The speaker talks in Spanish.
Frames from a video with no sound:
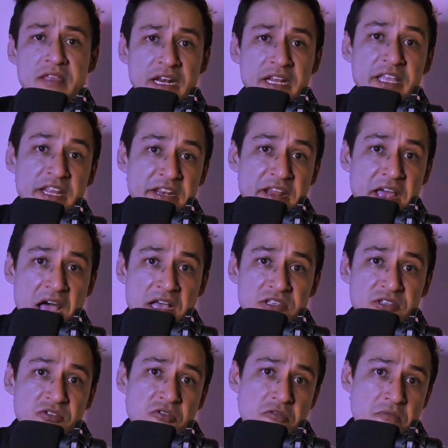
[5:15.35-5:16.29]
del
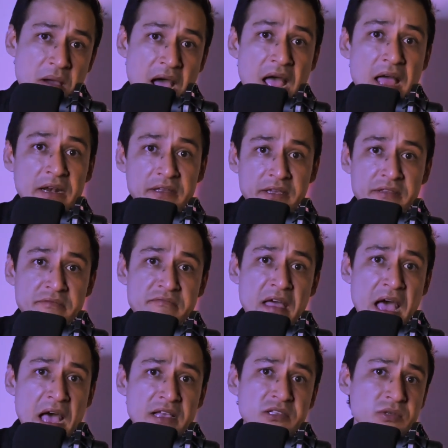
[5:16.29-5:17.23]
gimnasio y vas al
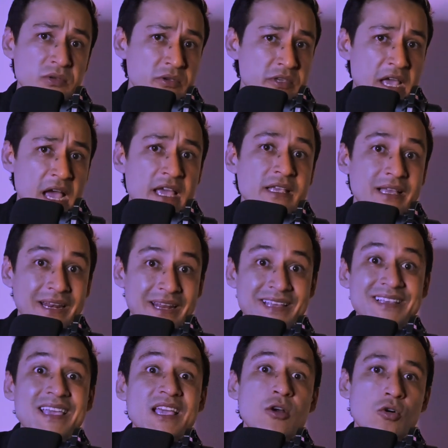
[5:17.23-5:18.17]
gimnasio y ya
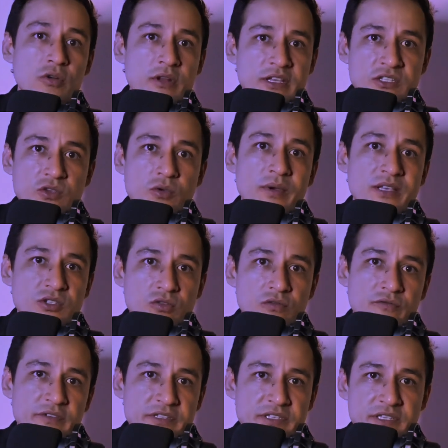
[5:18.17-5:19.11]
crees que con eso
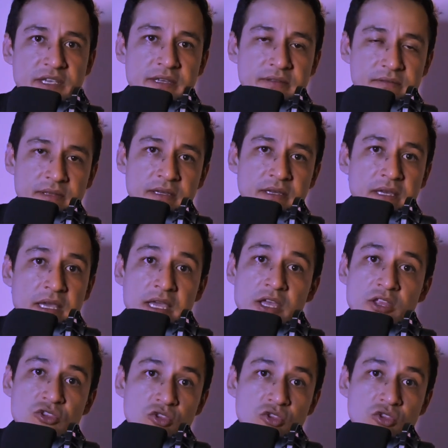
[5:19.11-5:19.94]
es suficiente.